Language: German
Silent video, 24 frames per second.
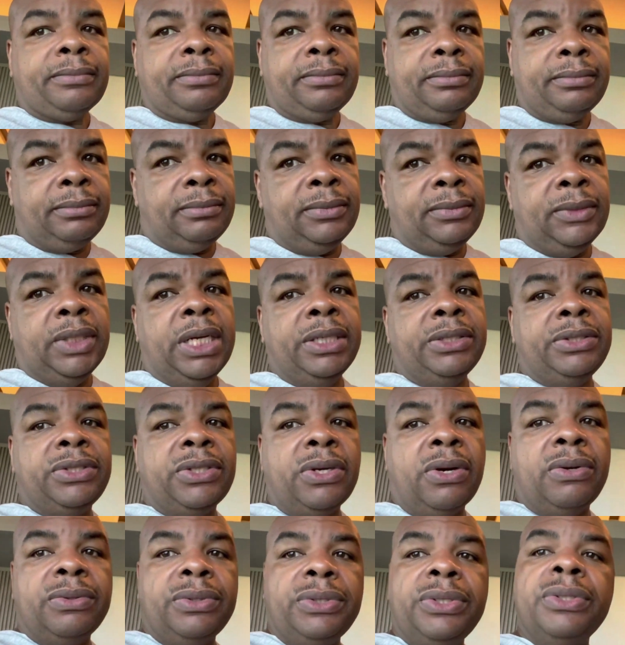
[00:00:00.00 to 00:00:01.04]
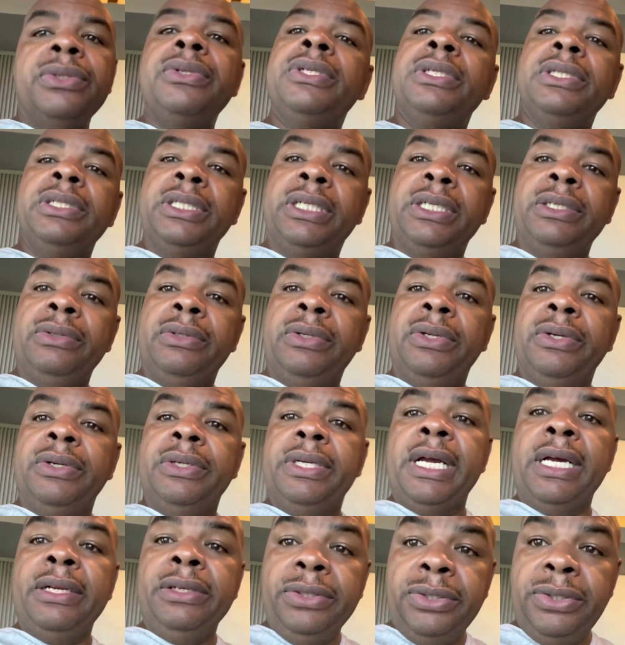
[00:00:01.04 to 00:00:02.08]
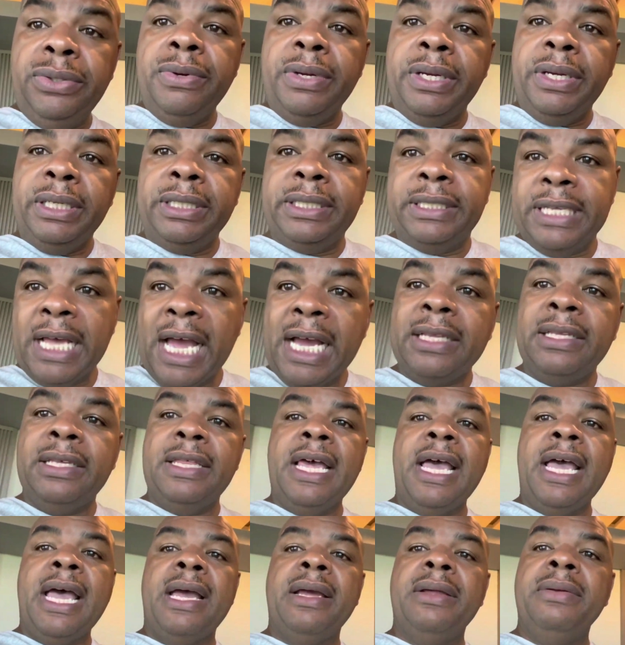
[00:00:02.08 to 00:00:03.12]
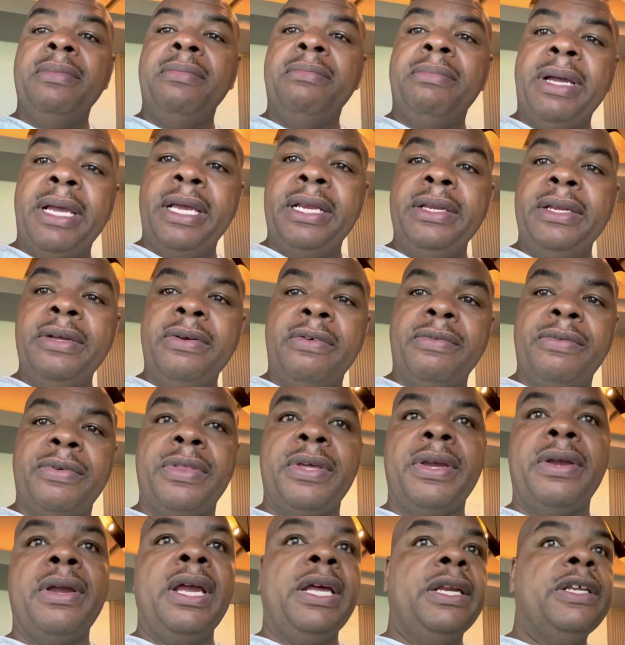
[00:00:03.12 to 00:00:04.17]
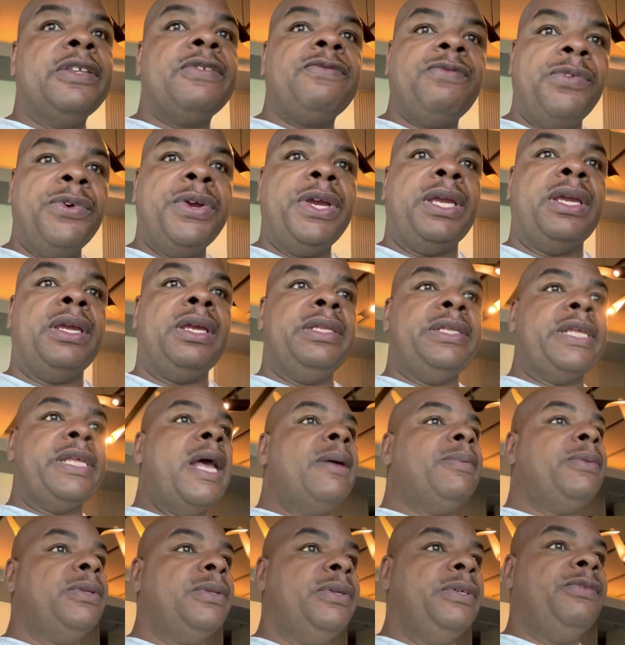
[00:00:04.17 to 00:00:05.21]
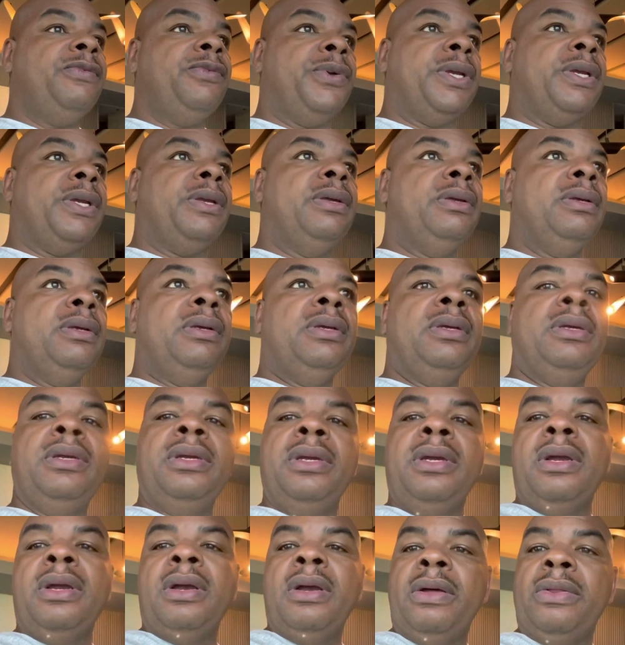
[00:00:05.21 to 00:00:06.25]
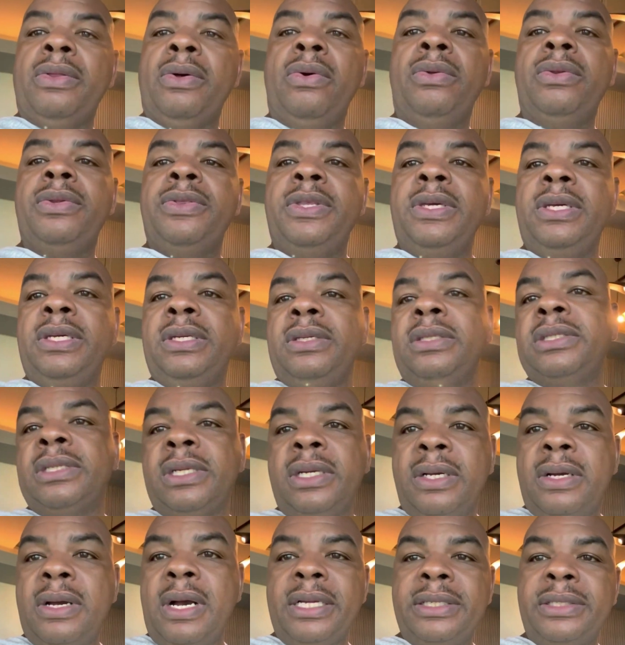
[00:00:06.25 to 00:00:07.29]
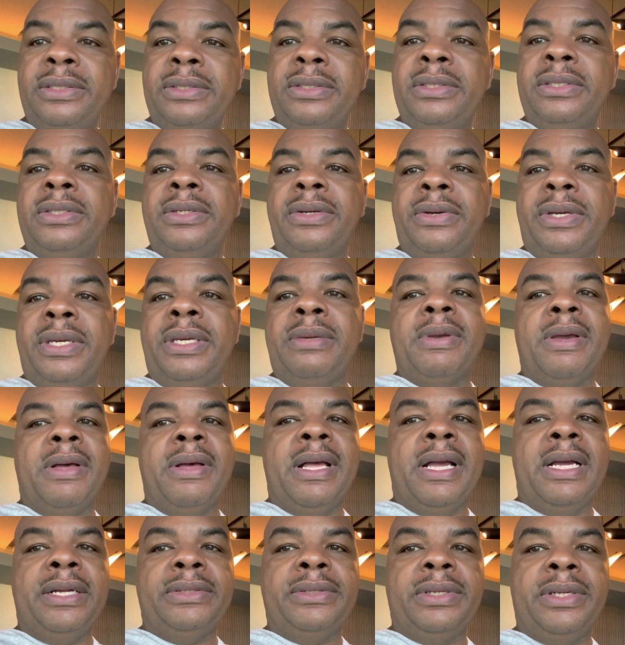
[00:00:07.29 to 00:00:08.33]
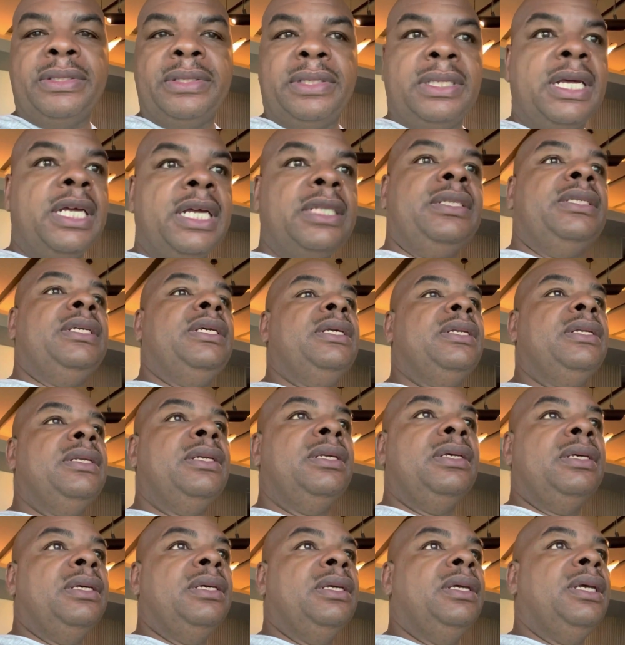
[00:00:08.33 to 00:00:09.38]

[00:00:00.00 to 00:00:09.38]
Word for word: Und deswegen, du lernst genau, wie du das tust, indem du darüber gehst. Und es ist frei, absolut frei. Das Einzige, was es dich kostet, ist deine E-Mail-Adresse. Und das war's.